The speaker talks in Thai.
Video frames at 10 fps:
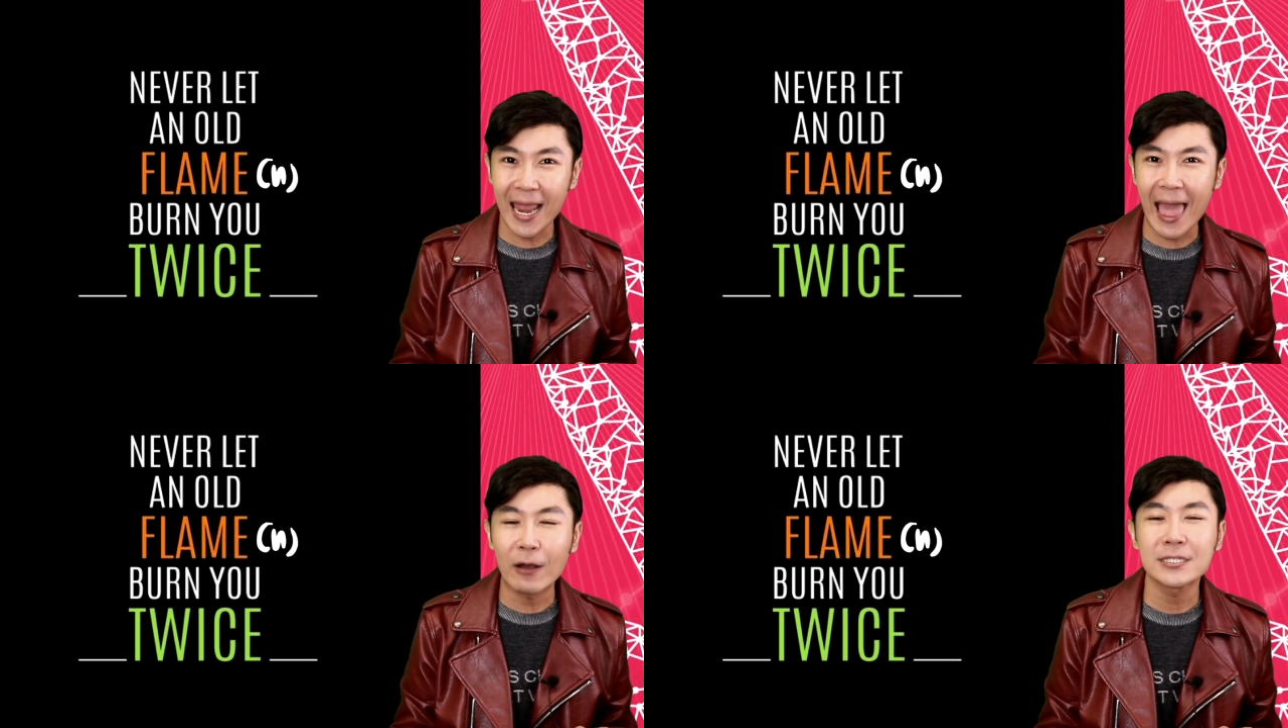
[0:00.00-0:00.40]

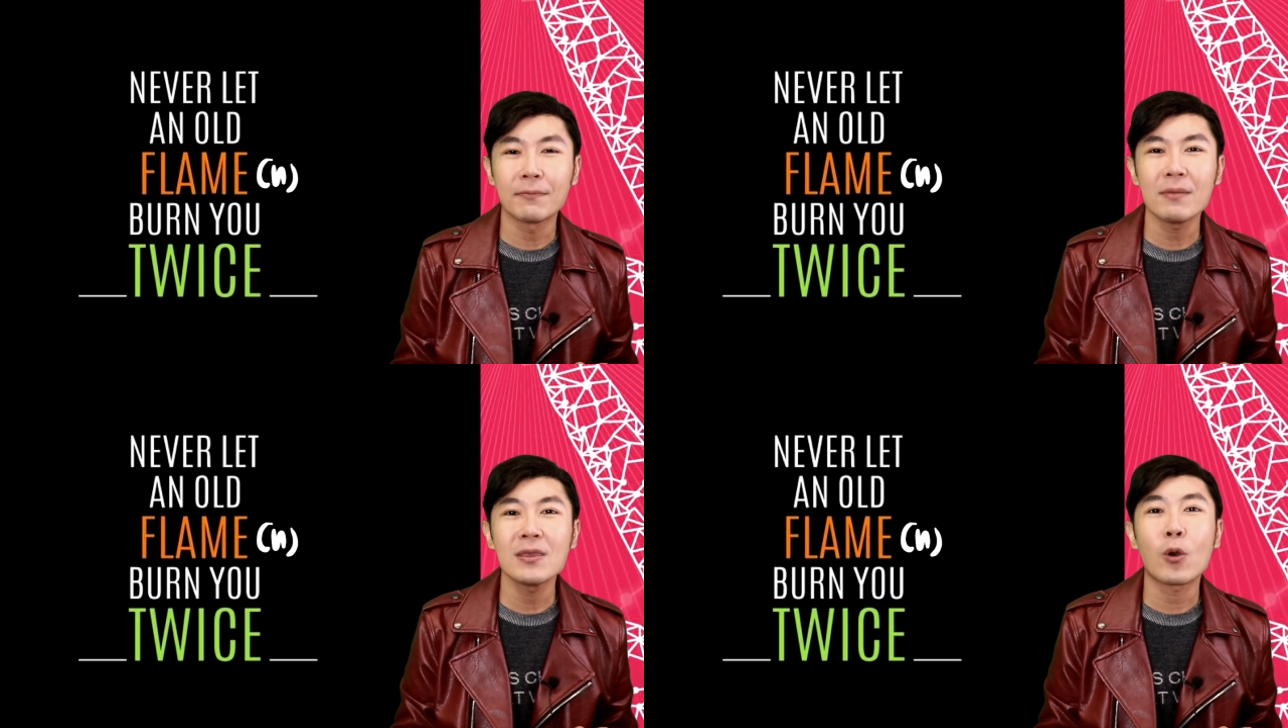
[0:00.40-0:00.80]
แล้วจะ
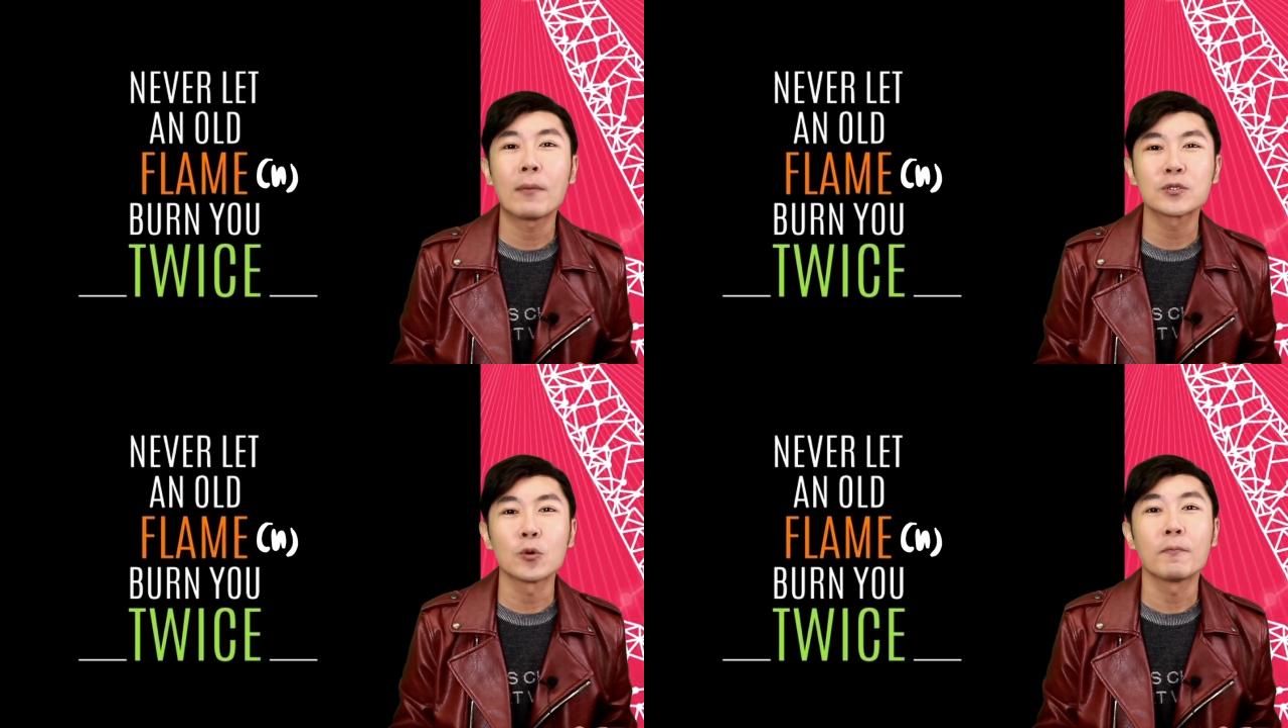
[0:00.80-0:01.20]
ไม่มีควา
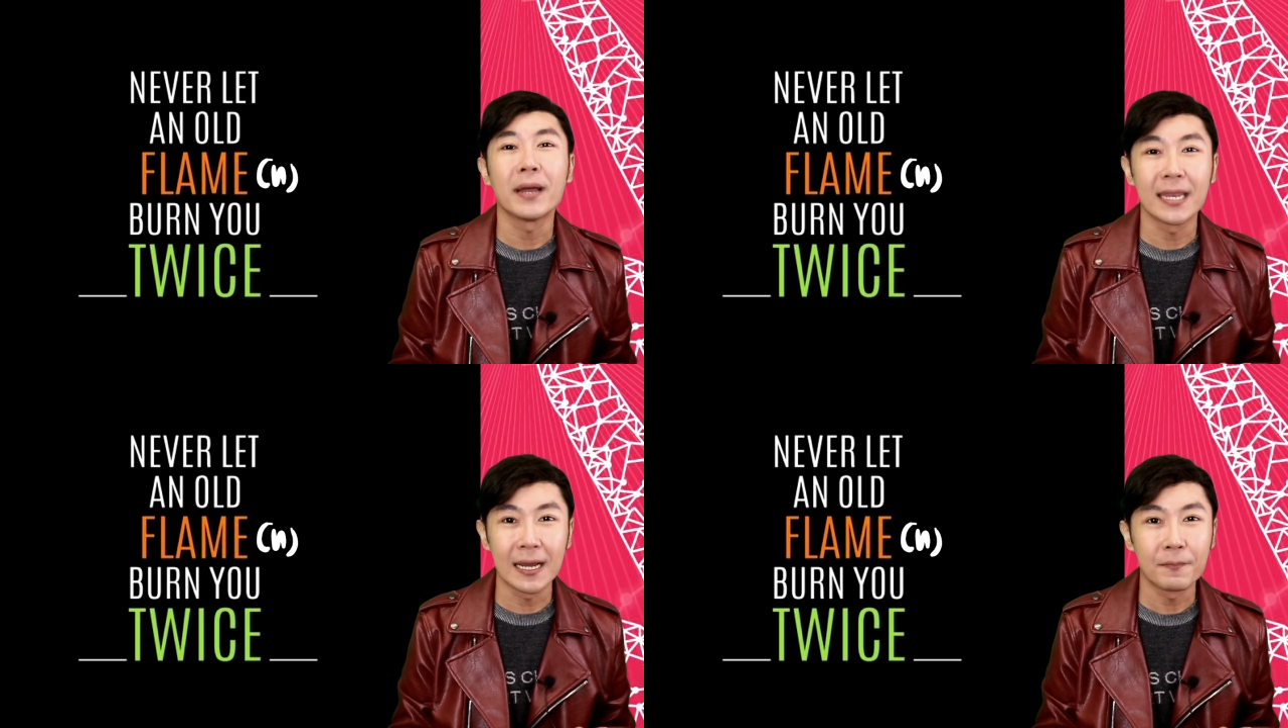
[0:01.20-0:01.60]
มสุขเห
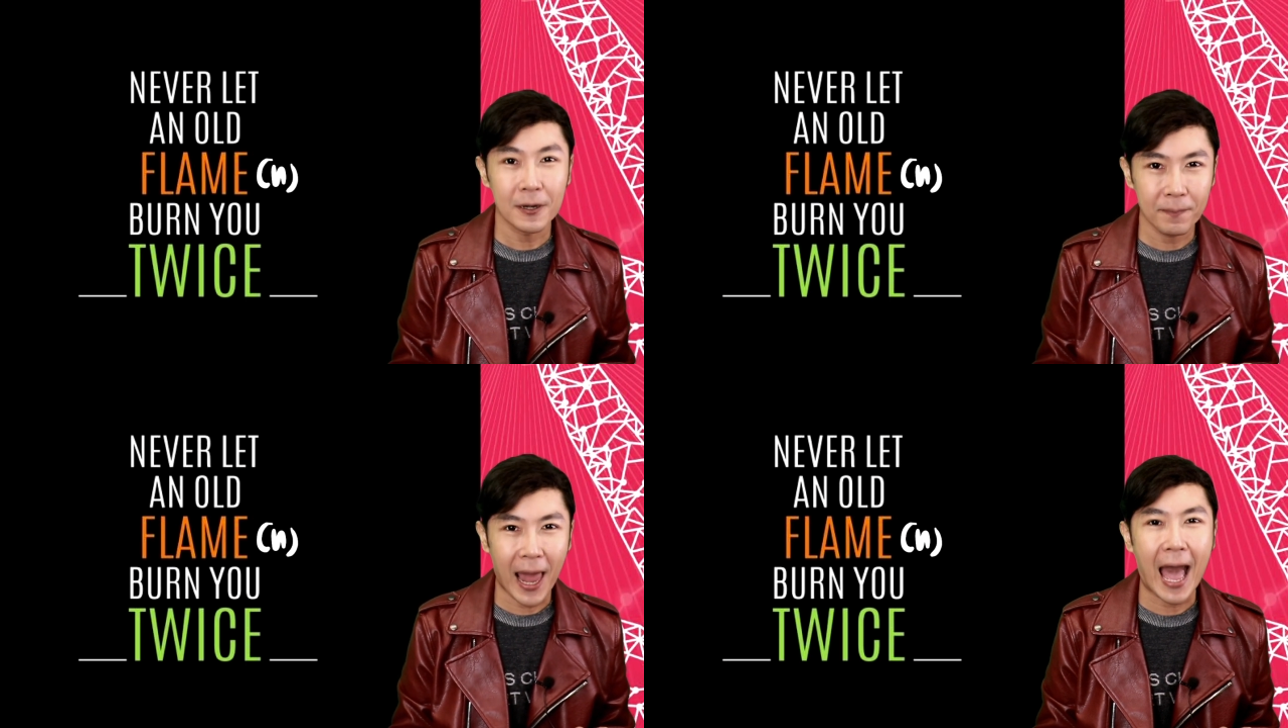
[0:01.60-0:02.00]
มือนเดิมห
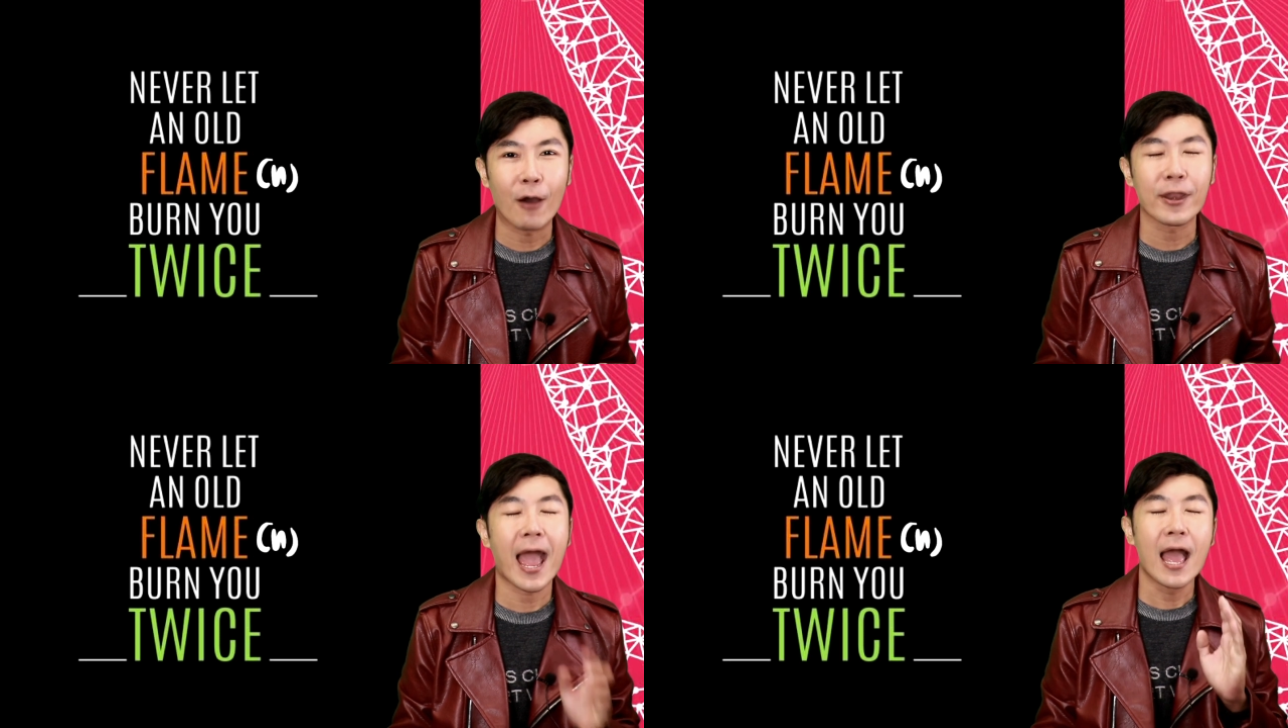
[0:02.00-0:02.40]
รือเปล่า
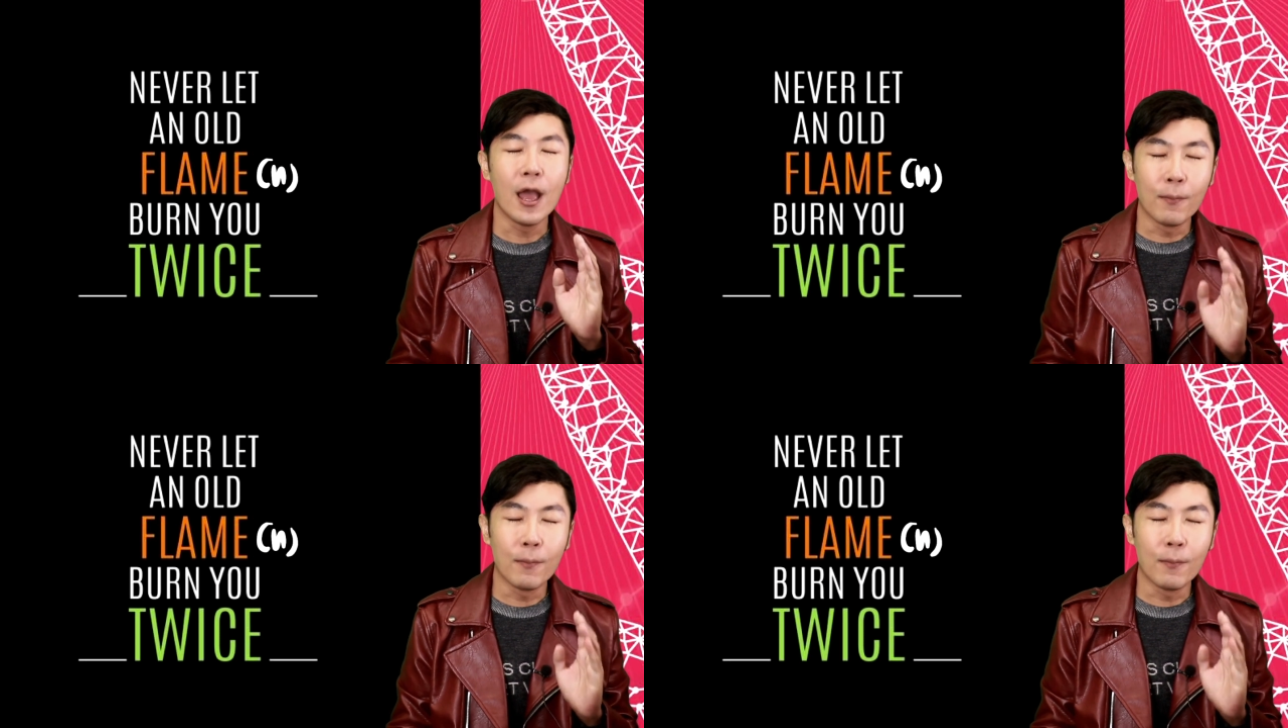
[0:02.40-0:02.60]
นะฮะ